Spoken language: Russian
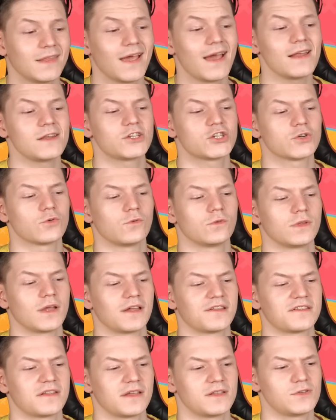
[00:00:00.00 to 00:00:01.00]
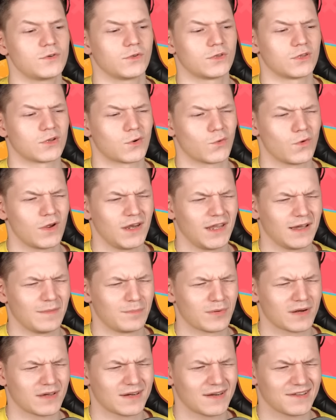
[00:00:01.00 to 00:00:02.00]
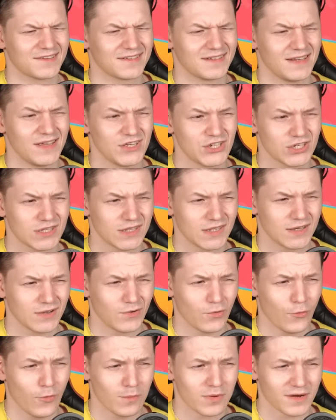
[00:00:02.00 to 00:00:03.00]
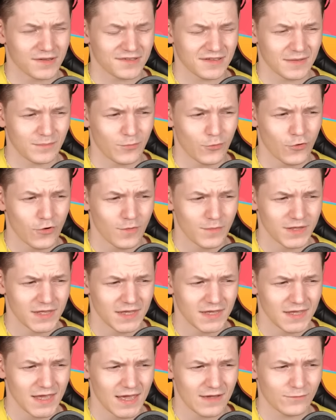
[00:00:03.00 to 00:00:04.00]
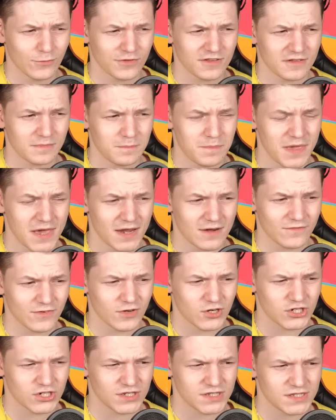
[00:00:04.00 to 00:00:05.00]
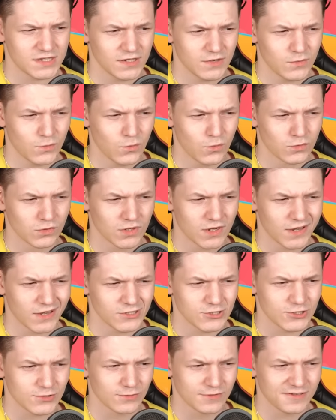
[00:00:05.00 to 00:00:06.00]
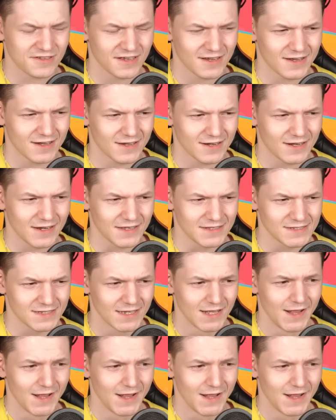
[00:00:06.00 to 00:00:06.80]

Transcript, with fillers: Дальше у нас идет ролик про различные образы «Помни». Я его с первых же секунд хочу закрыть.